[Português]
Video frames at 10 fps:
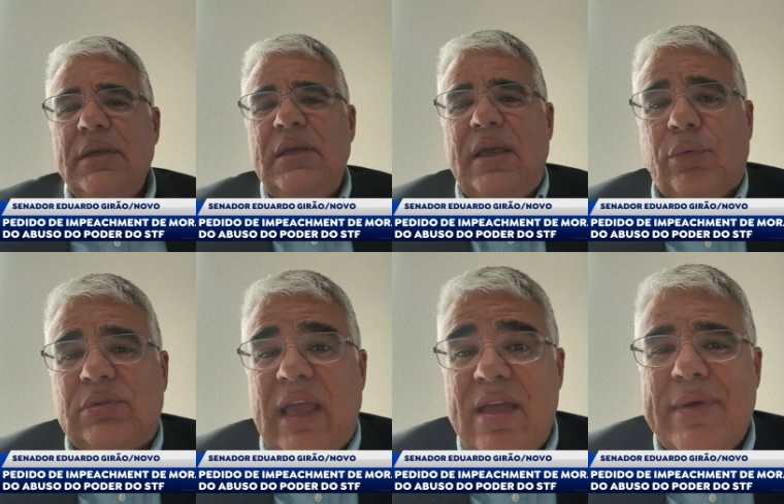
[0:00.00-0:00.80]
E eu
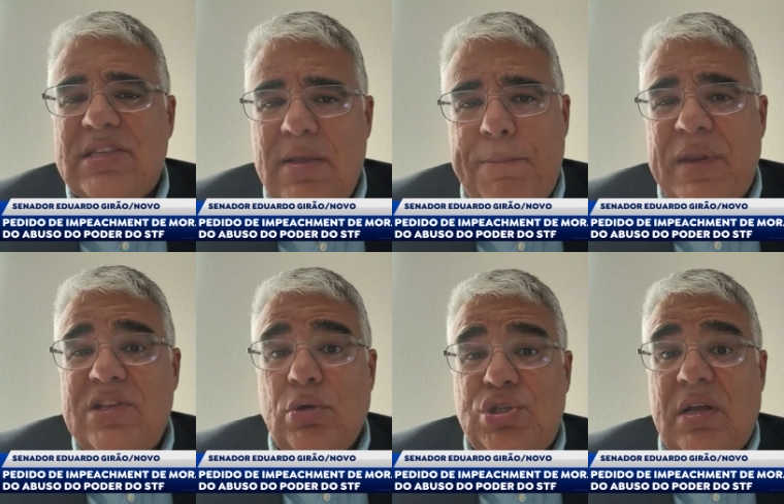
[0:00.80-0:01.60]
tenho esse
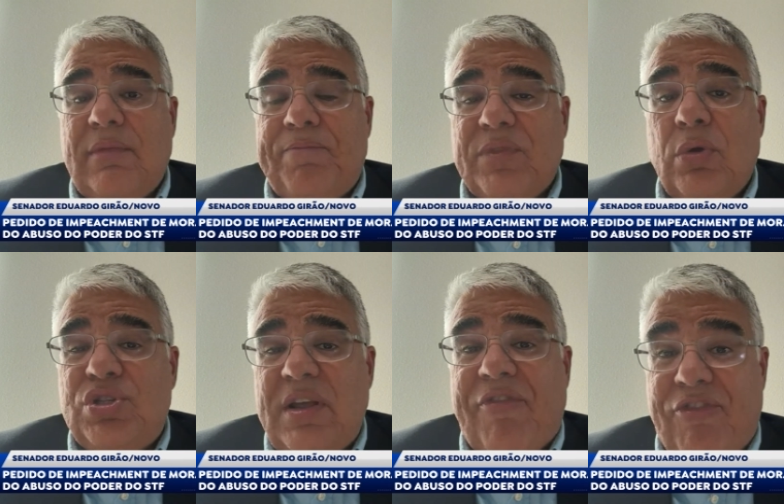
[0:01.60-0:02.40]
print, eu tinha, eu
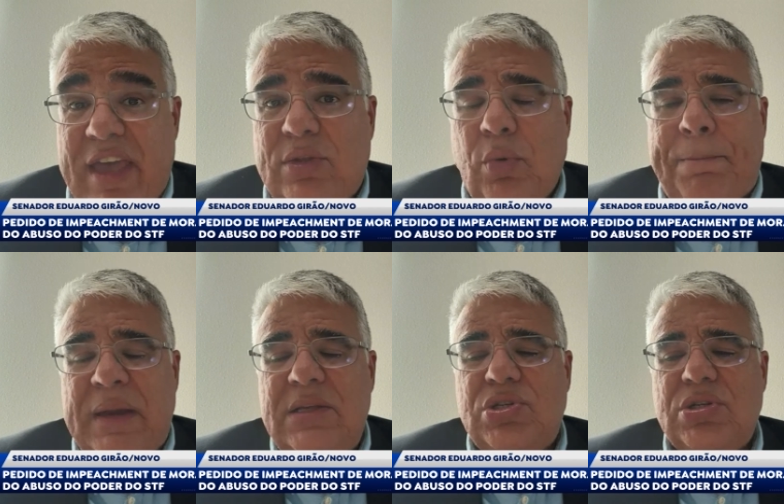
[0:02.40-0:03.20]
tinha feito o
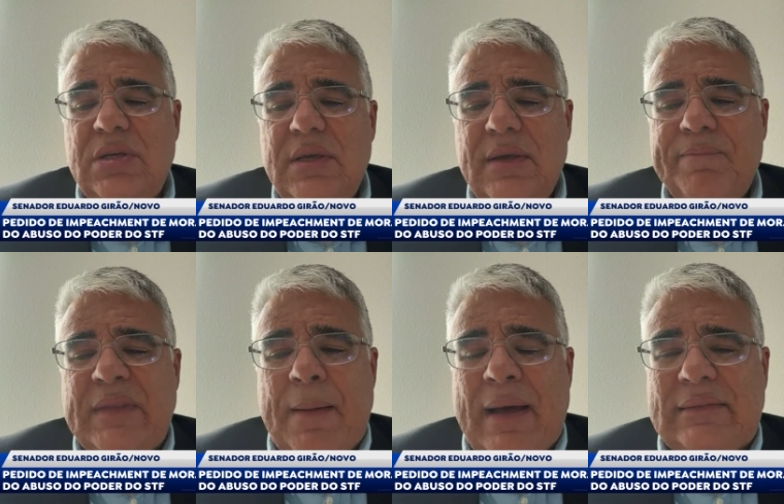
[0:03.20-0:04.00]
print
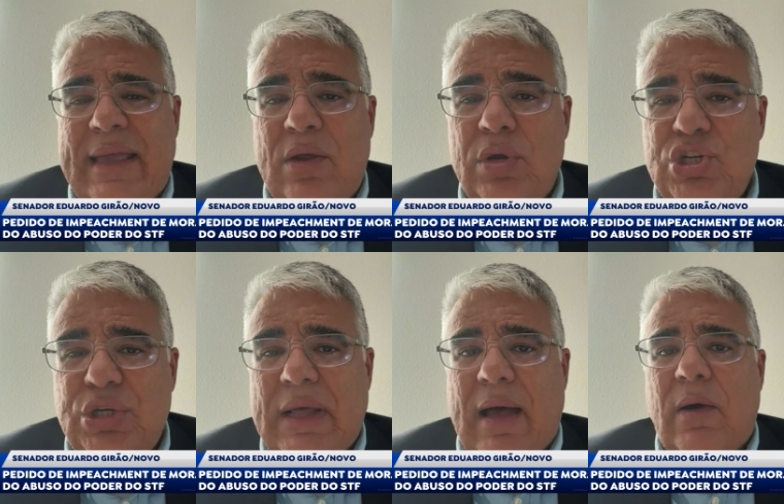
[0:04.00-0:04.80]
da matéria
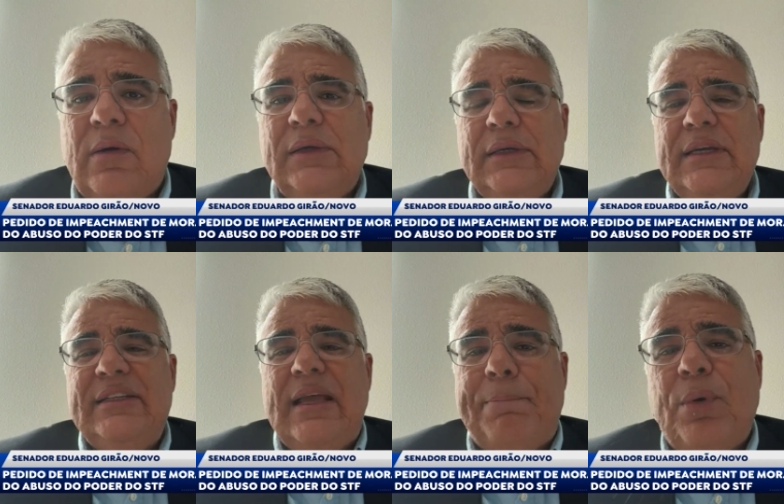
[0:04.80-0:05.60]
original
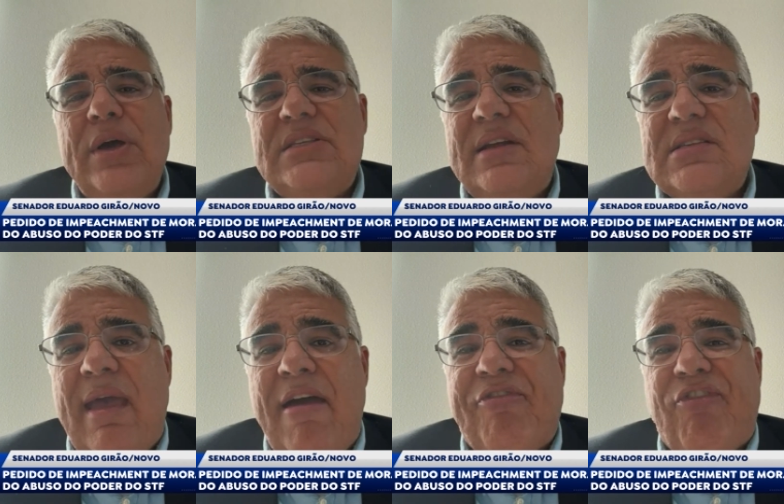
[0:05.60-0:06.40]
e depois eles
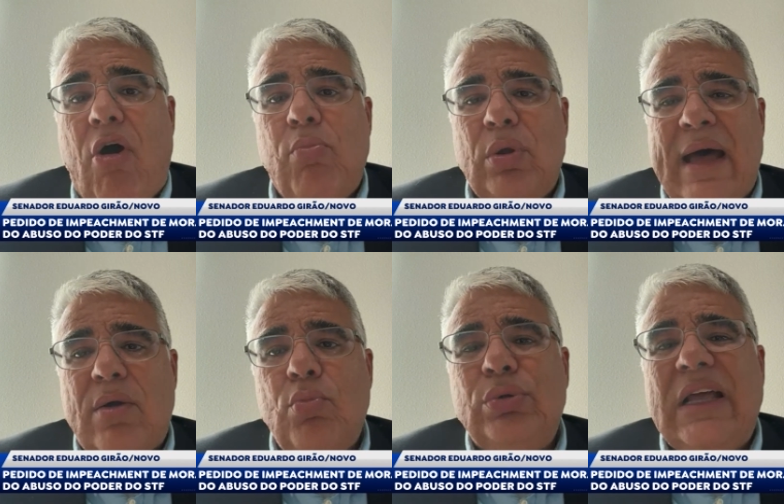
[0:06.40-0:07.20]

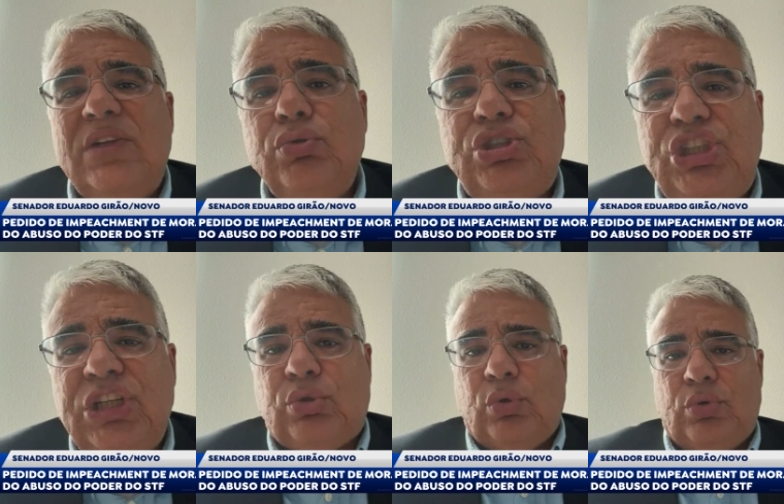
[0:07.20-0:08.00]
reformularam, mudando o
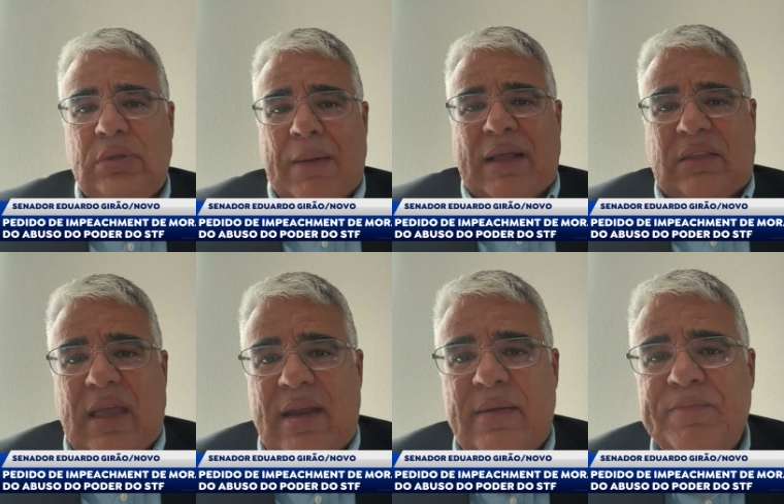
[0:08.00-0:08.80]
título da
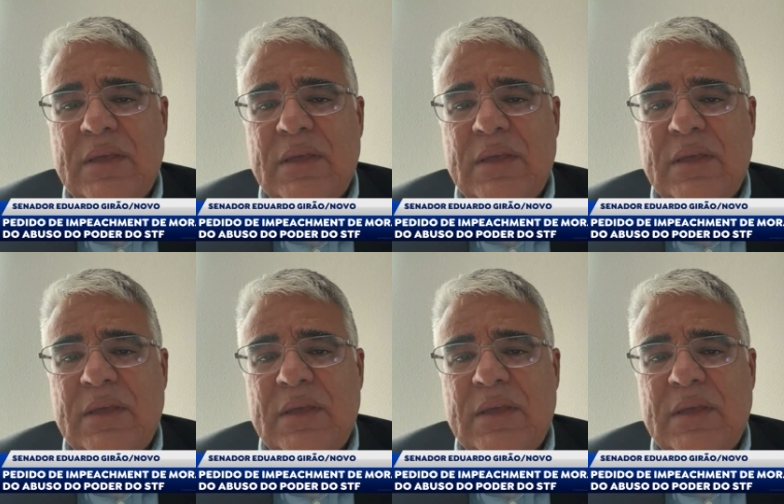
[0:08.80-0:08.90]
matéria.